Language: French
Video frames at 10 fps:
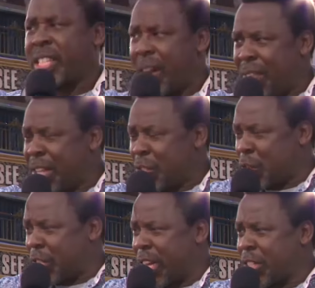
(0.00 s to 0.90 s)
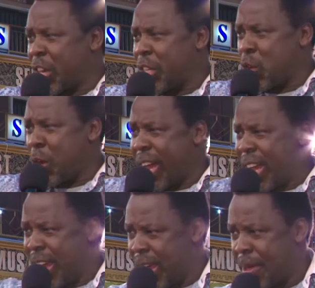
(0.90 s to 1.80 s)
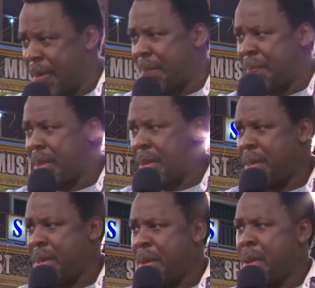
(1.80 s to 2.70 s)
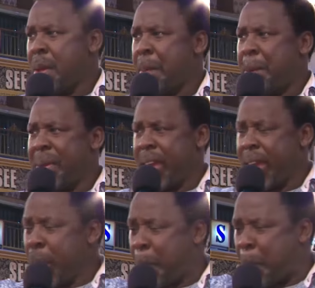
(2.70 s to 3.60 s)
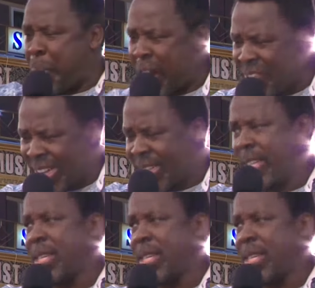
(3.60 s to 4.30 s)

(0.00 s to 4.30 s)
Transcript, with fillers: Quelle que soit la situation dans laquelle vous êtes, que ce soit la pauvreté,